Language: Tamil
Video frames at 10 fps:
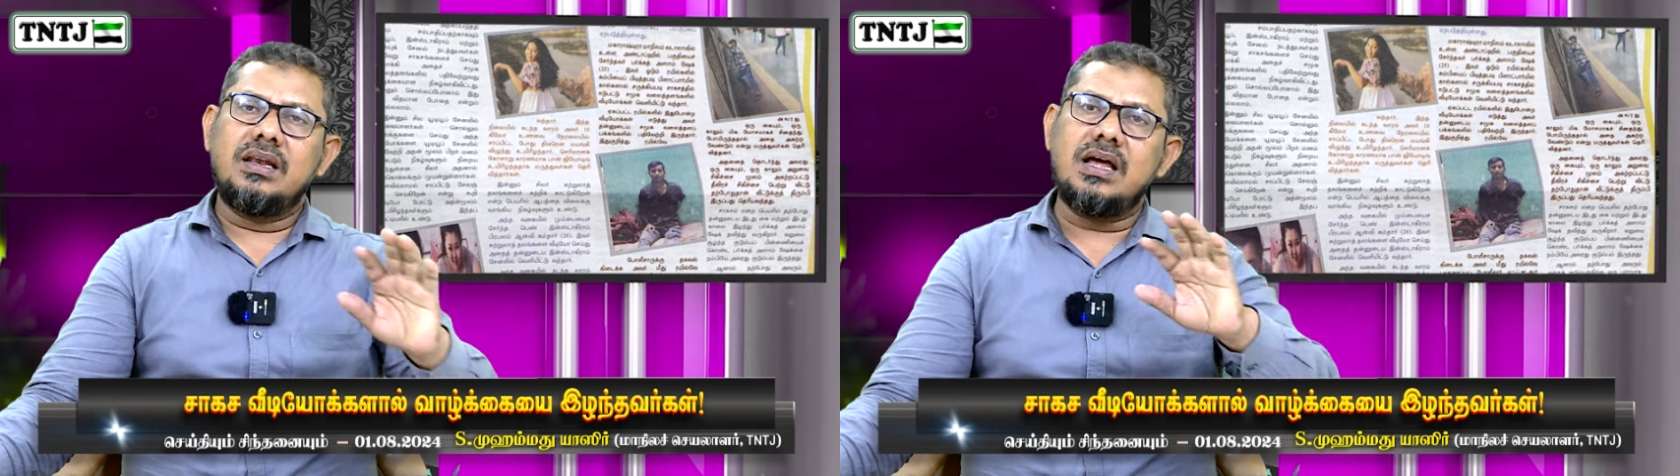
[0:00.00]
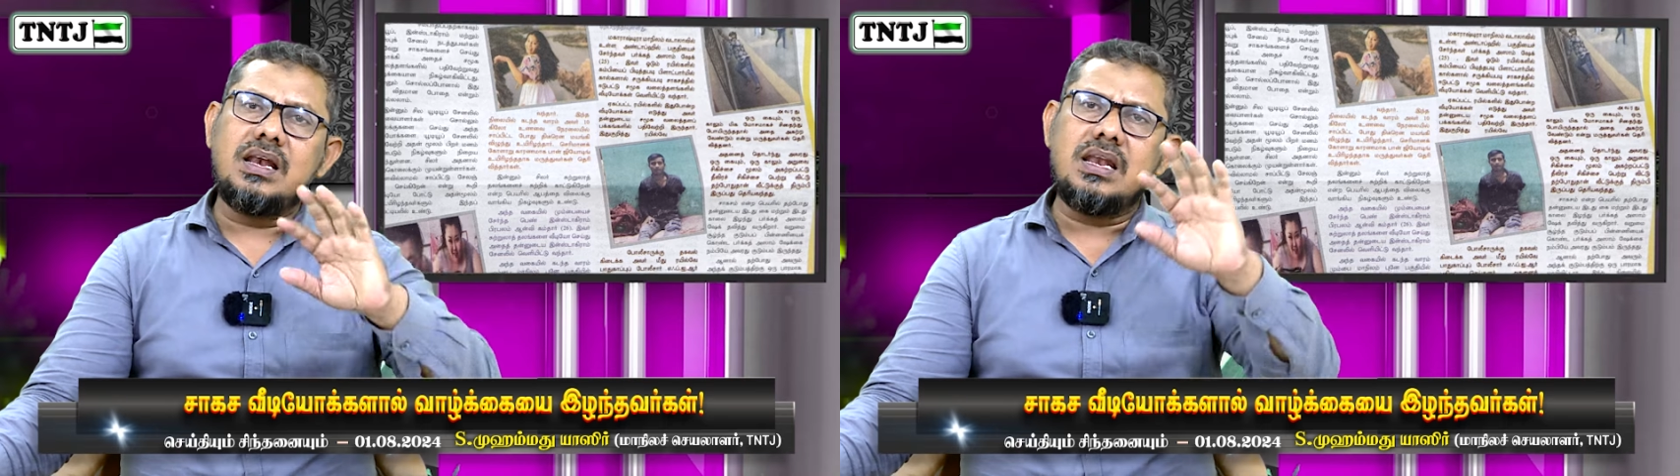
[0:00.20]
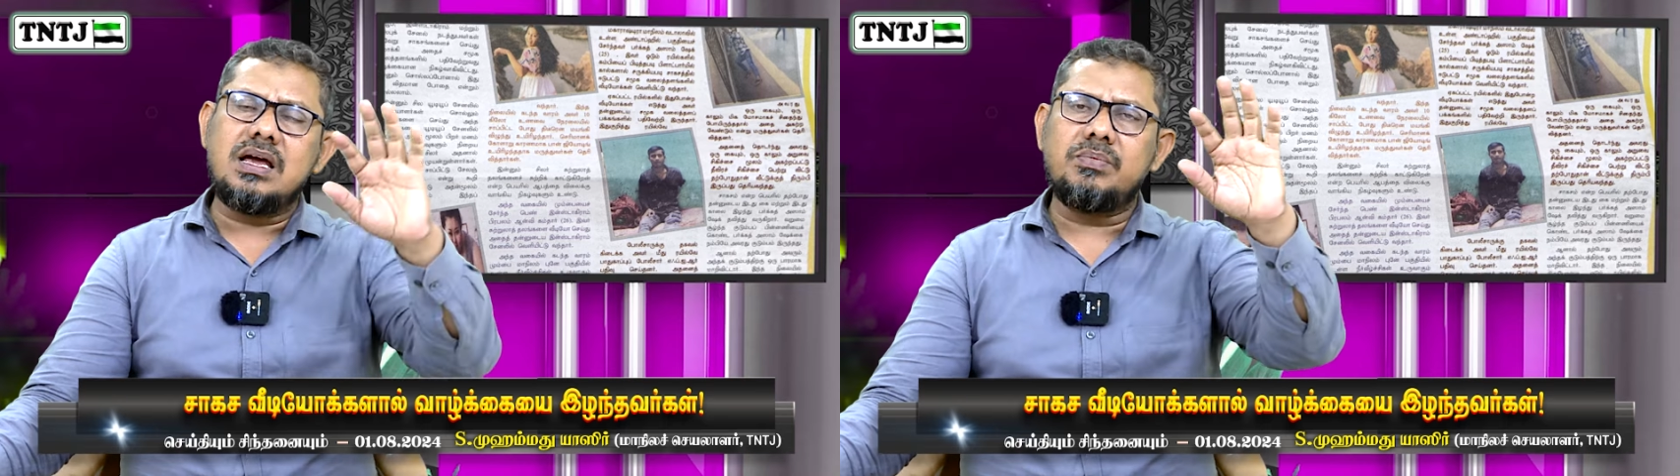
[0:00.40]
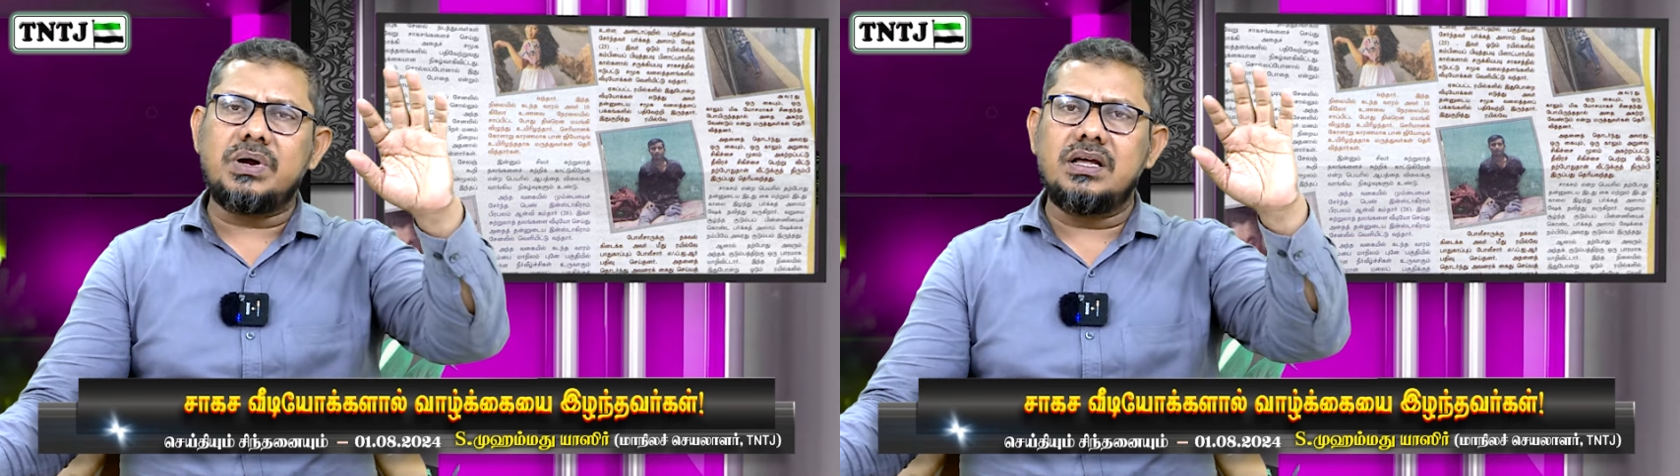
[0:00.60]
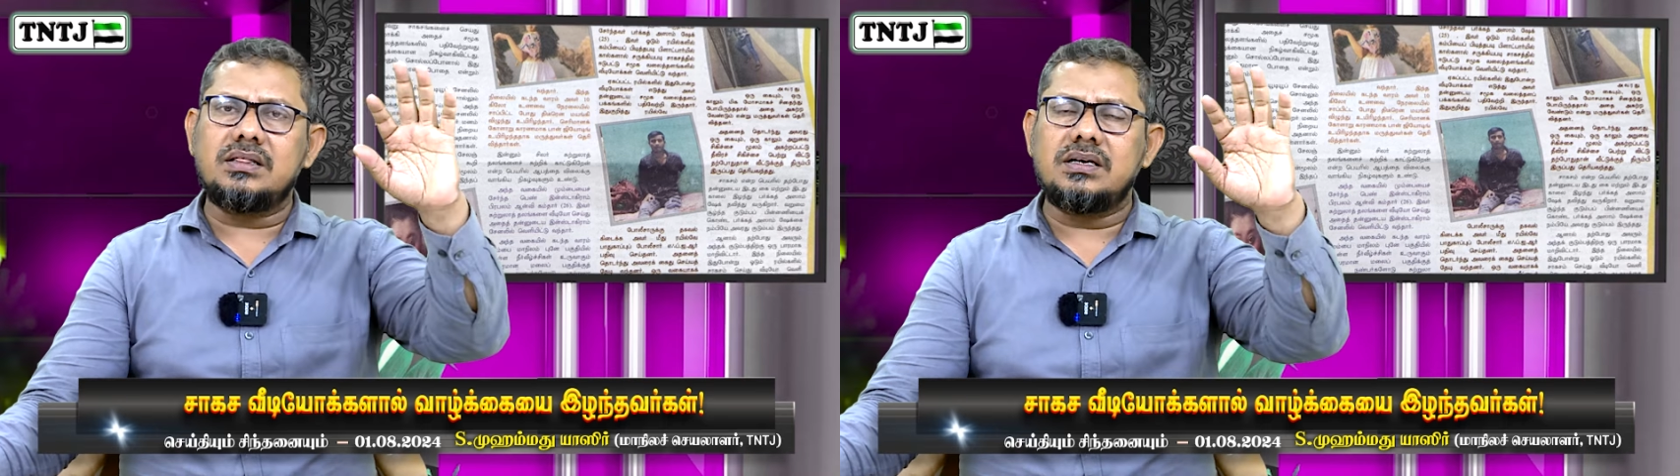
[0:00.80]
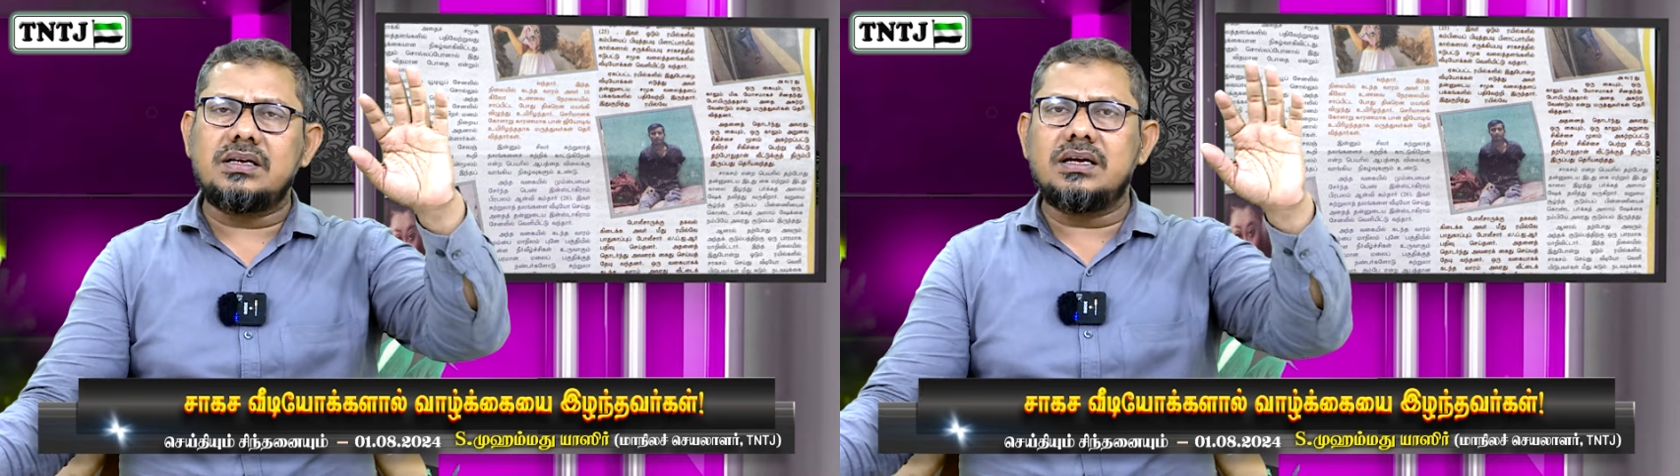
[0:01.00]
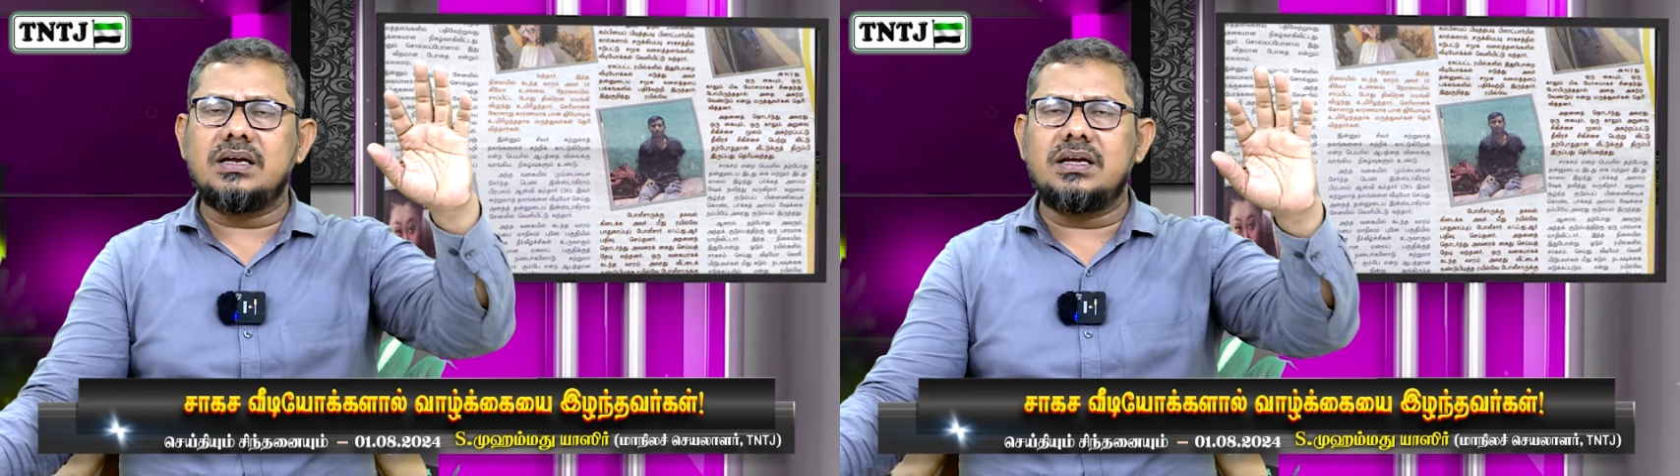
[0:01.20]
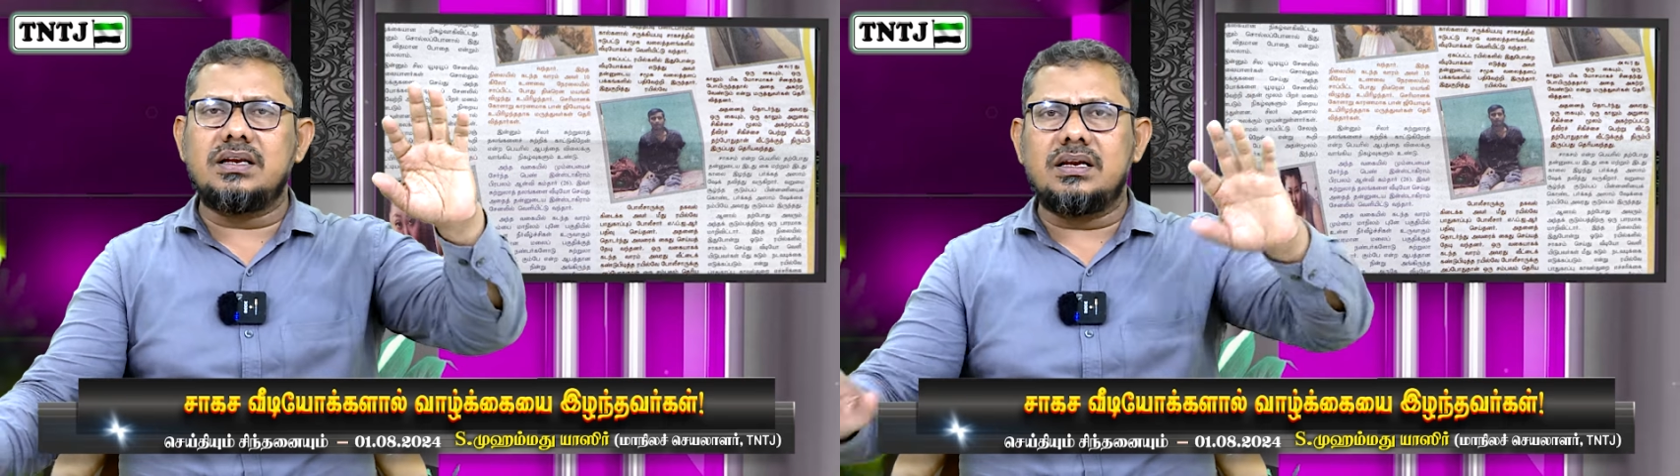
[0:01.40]
நல்ல பல
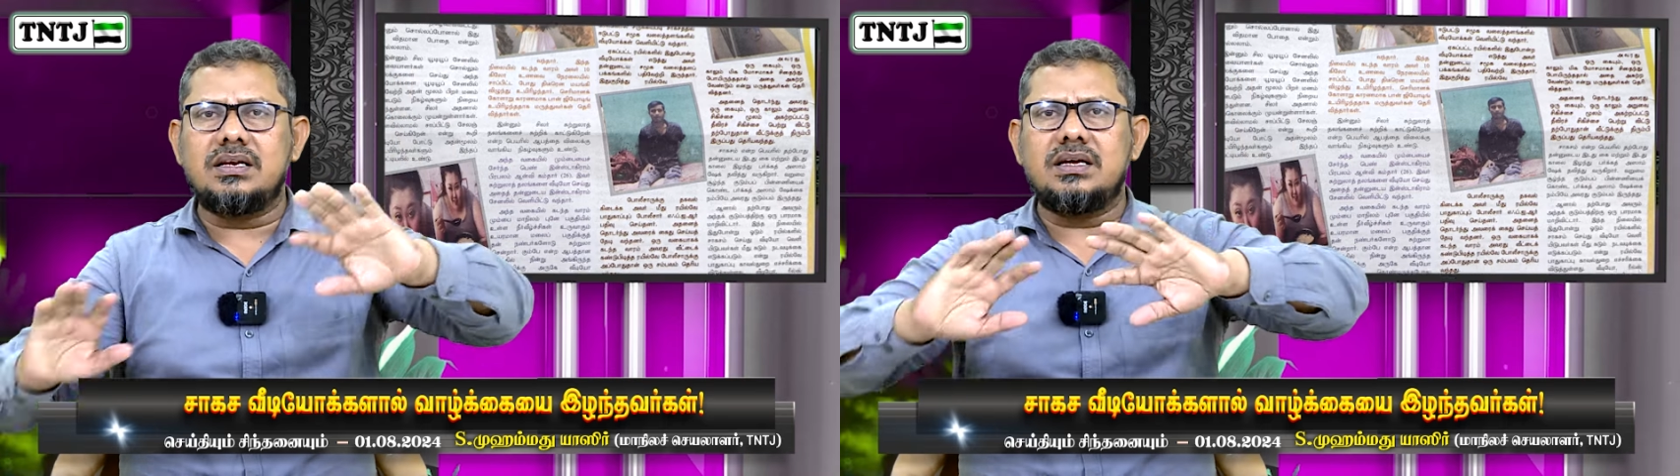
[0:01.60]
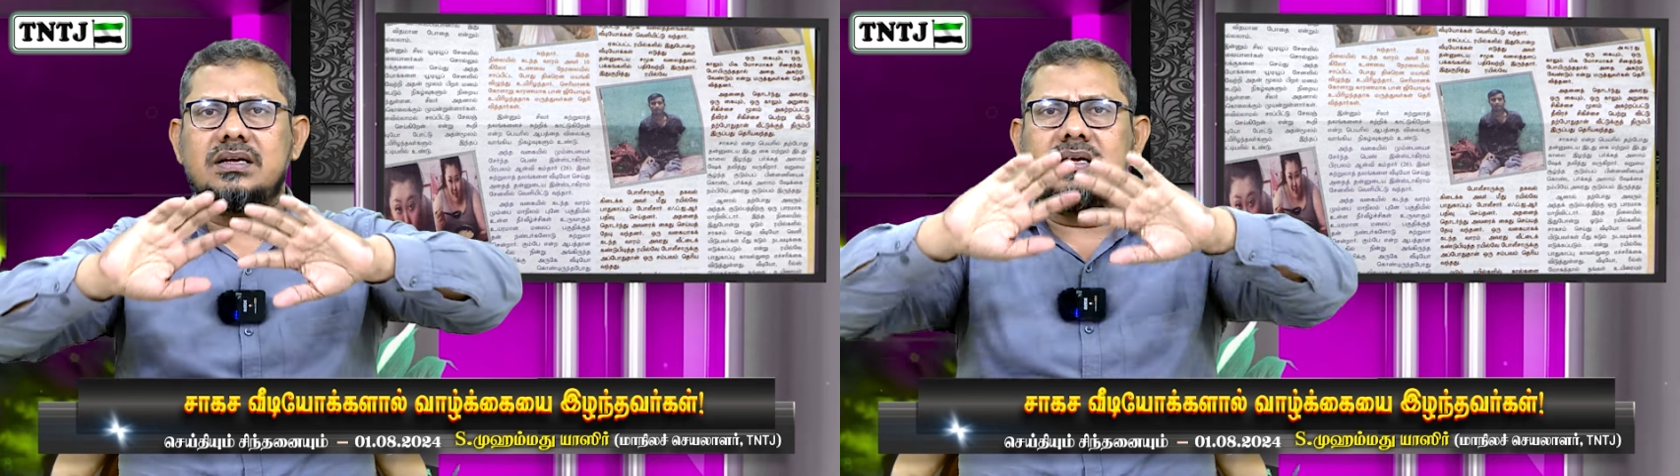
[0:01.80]
திட்டங்களை நல்ல